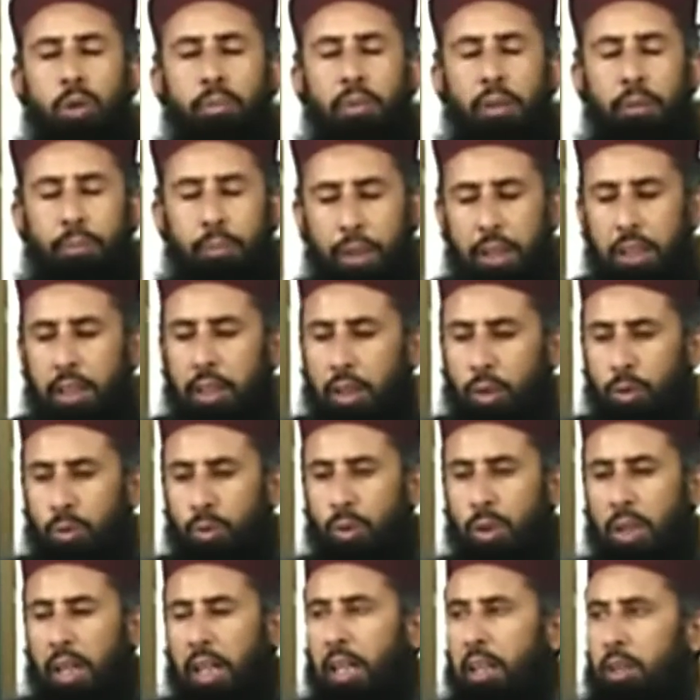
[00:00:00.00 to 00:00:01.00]
और मैं फिर
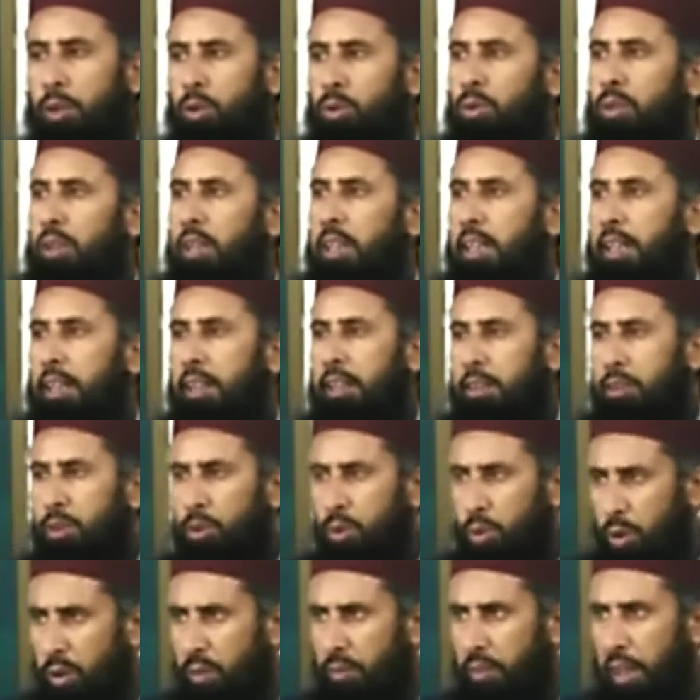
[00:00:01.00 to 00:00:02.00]
कहूँगा जो करना
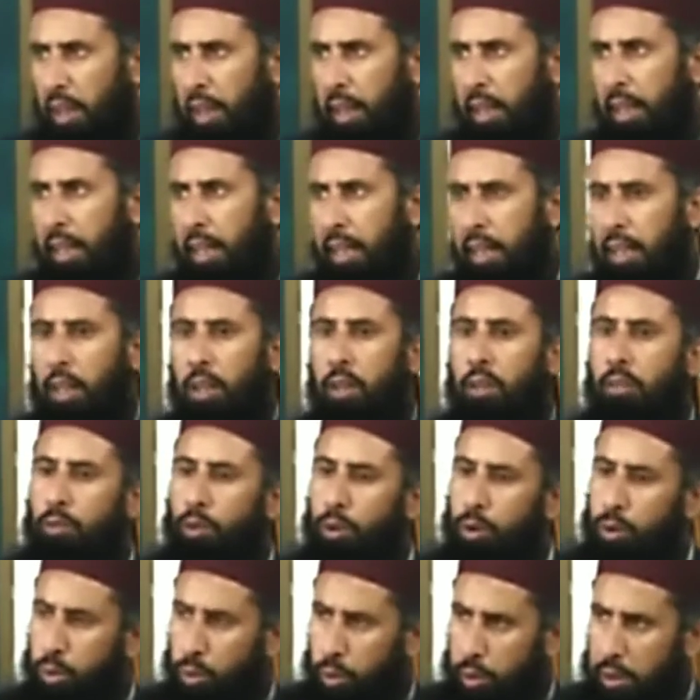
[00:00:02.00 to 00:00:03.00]
स्टोर वाला है
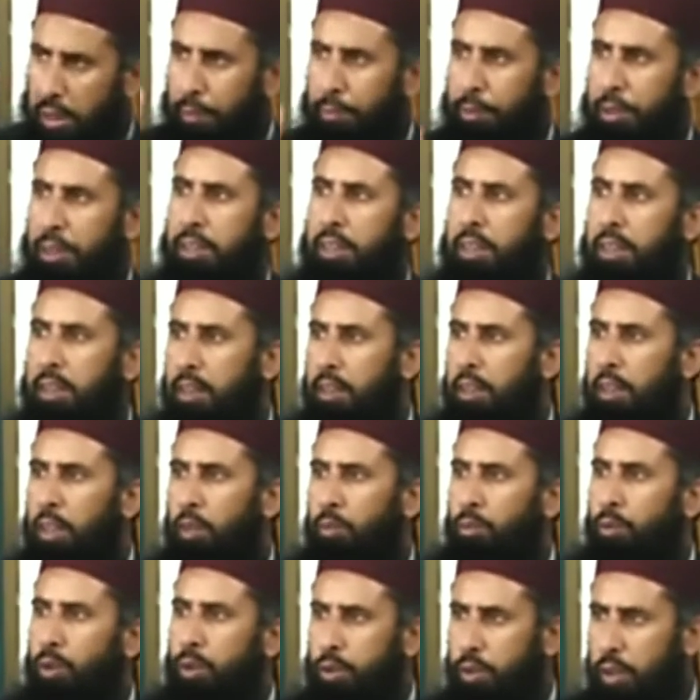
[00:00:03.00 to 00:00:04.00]
वो सौदा बेचे
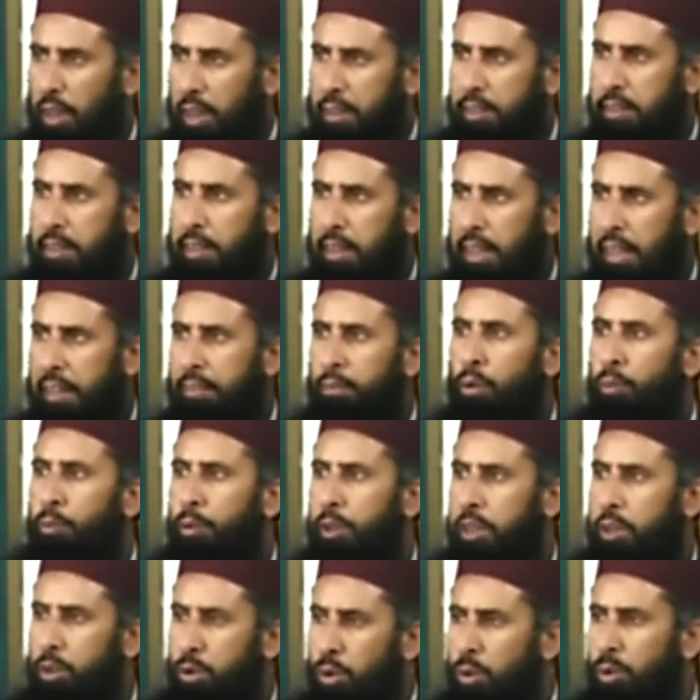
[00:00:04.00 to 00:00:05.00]
वो डॉक्टर है वो
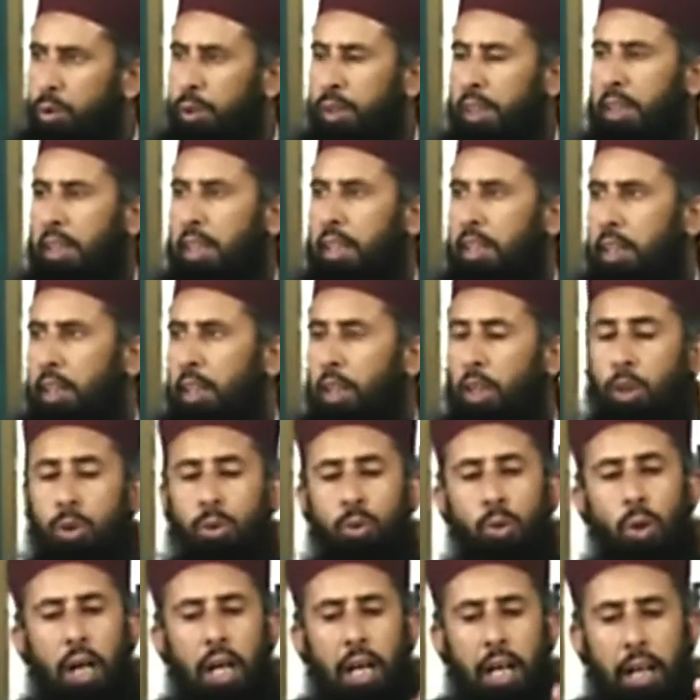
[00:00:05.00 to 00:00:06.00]
मरीज़ों को देखे
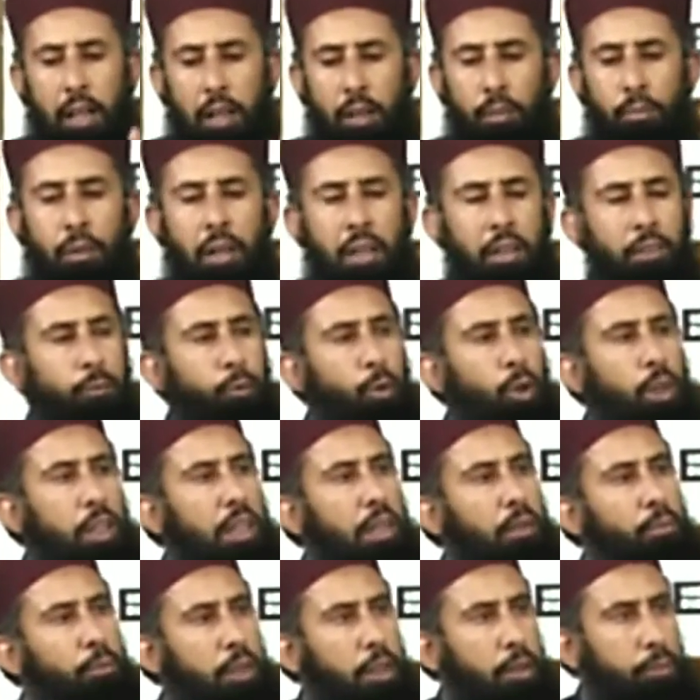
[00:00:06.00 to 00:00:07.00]
जो आलम है वो
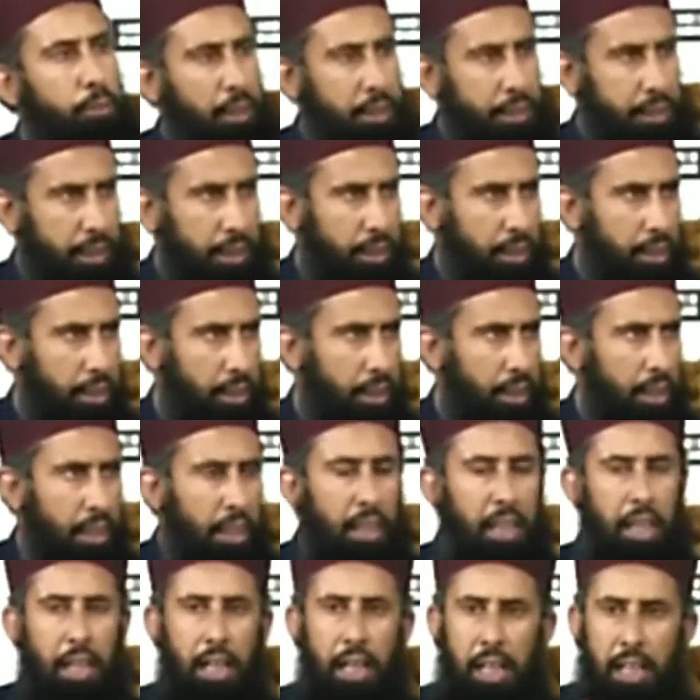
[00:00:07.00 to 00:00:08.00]
इल्म की बातें करे
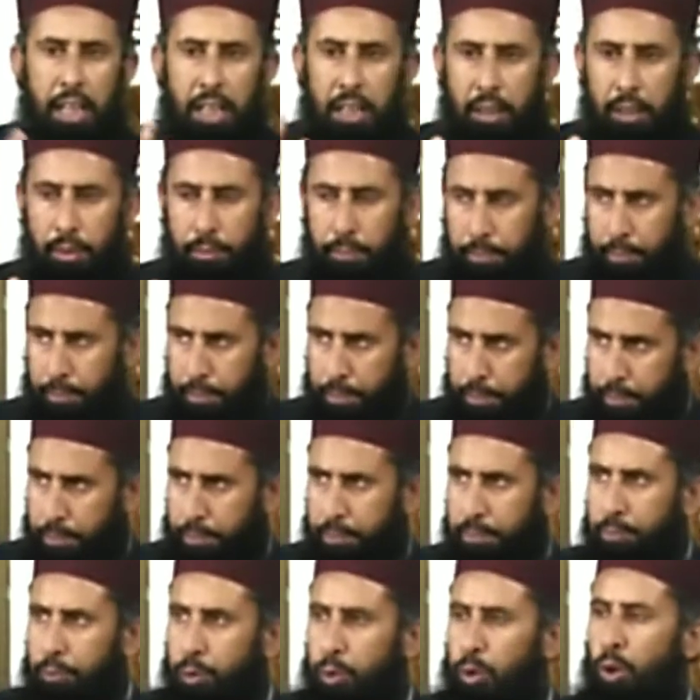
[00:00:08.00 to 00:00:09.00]
हर
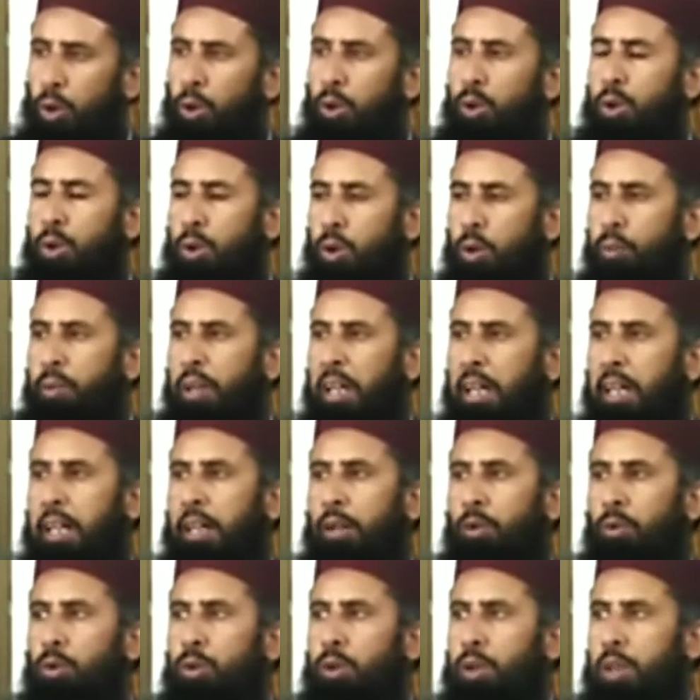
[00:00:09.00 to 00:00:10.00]
जो शोबा
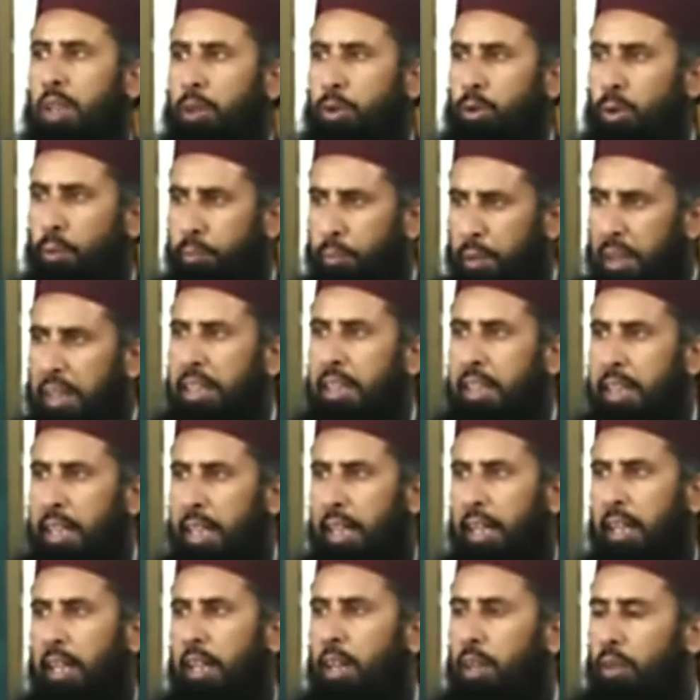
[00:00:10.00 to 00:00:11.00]
है उसका जो माहिर
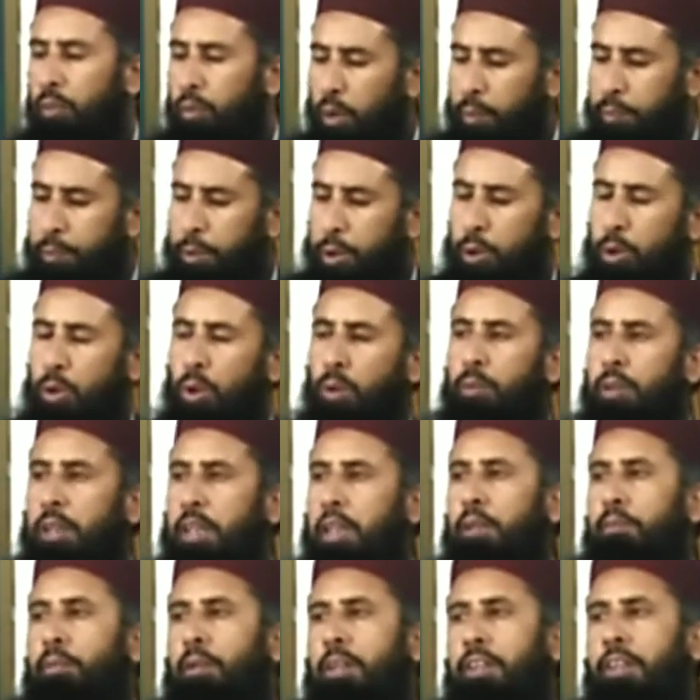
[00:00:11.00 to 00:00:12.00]
है वो अपने शोबे
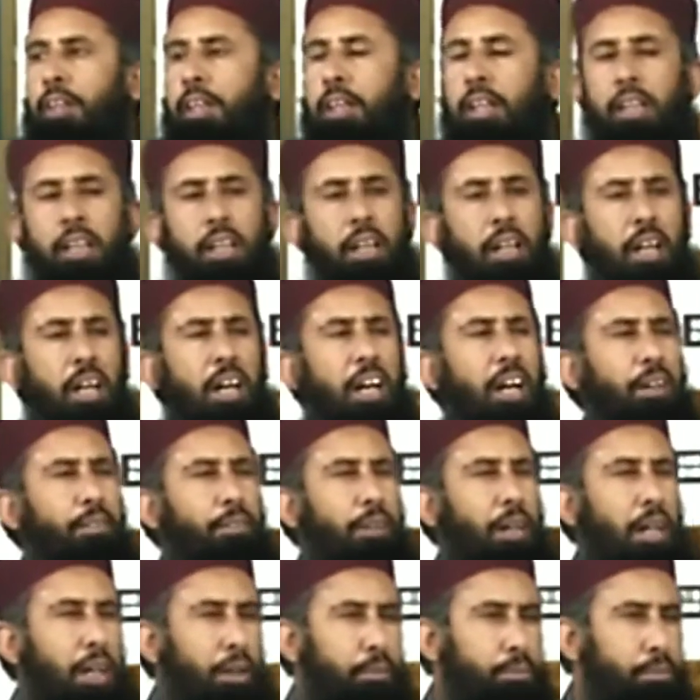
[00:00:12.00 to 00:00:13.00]
की बातें करें
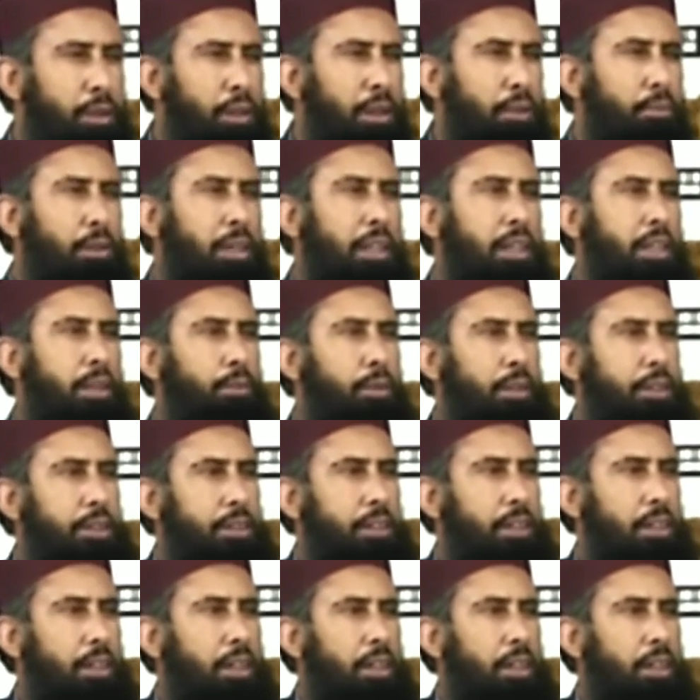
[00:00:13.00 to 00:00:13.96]
अवाम भी हमारी बस